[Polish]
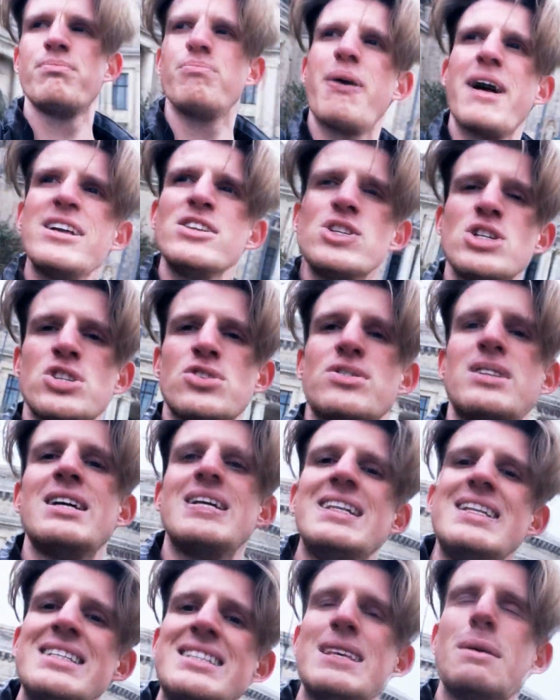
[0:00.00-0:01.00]
będziesz w
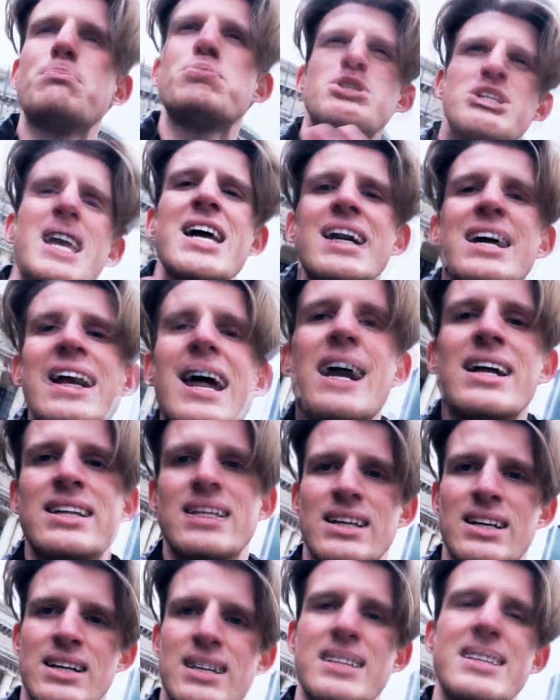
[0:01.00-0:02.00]
tej lidze
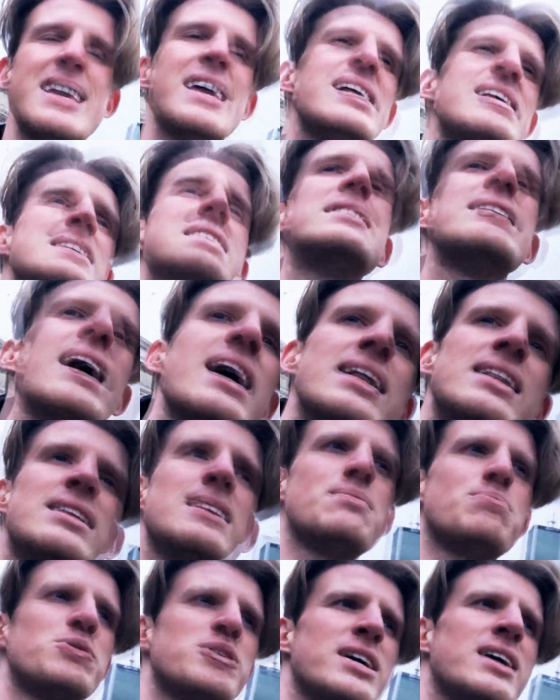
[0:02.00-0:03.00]
przegranych,
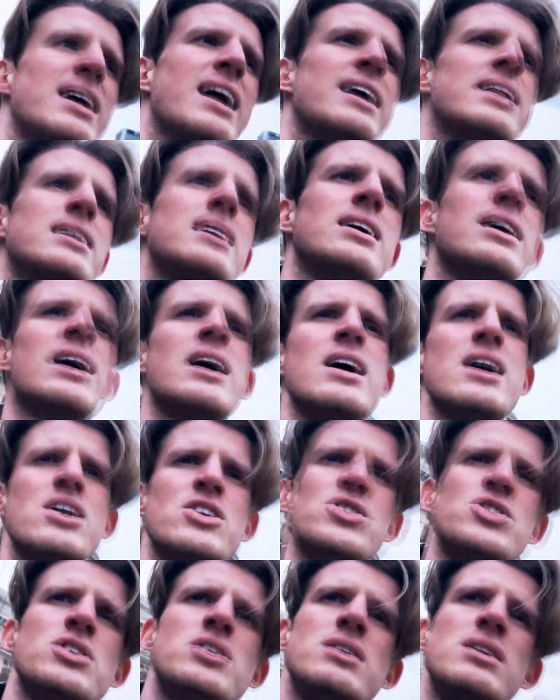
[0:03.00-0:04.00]
niestety przegranych,
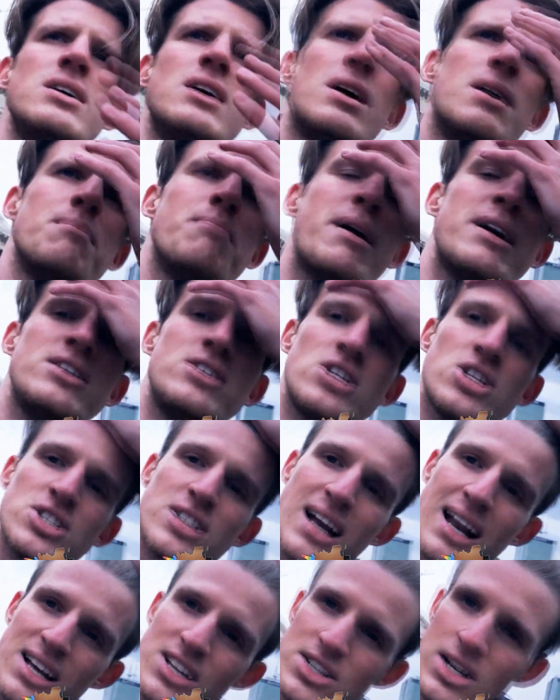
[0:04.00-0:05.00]
czyli będziesz
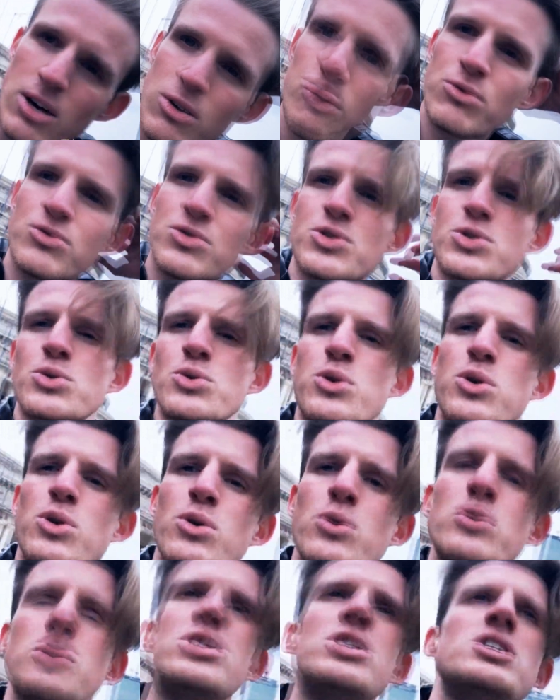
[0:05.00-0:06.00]
należał wśród
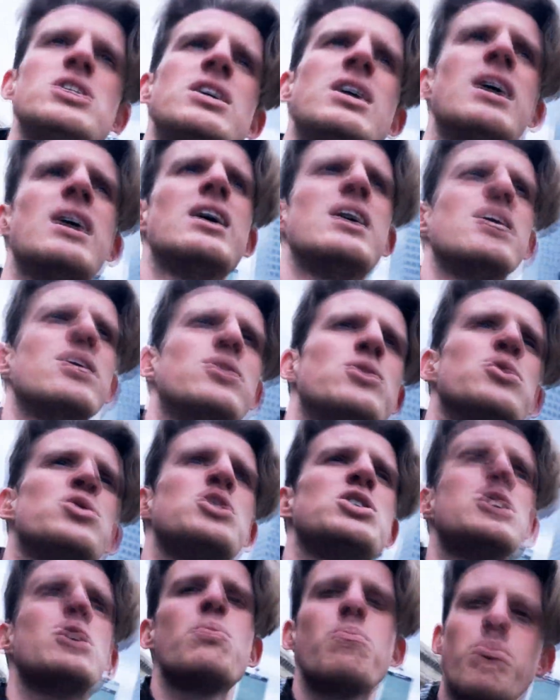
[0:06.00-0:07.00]
ludzi,
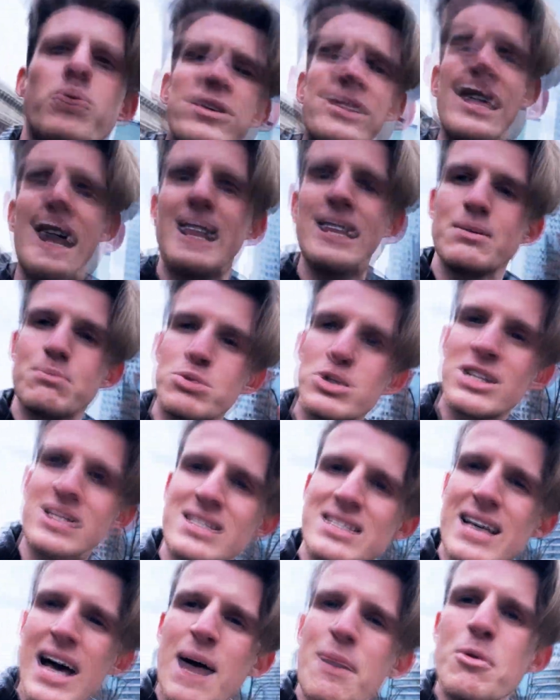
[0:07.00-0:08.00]
którzy się poddali
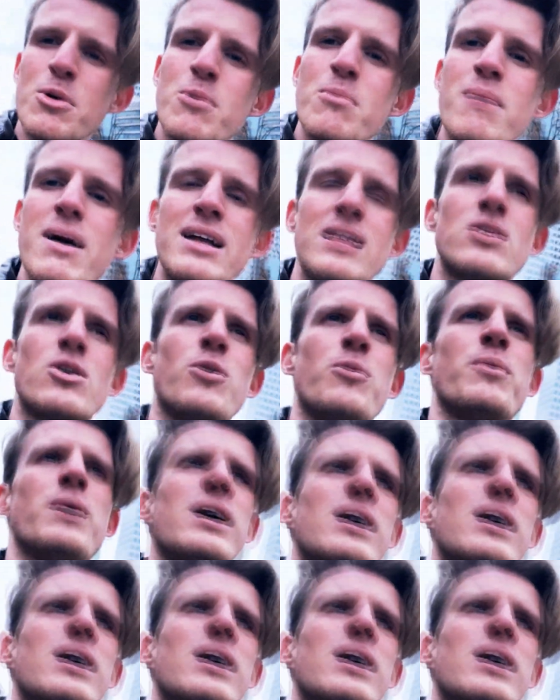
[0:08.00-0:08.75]
przed samą metą,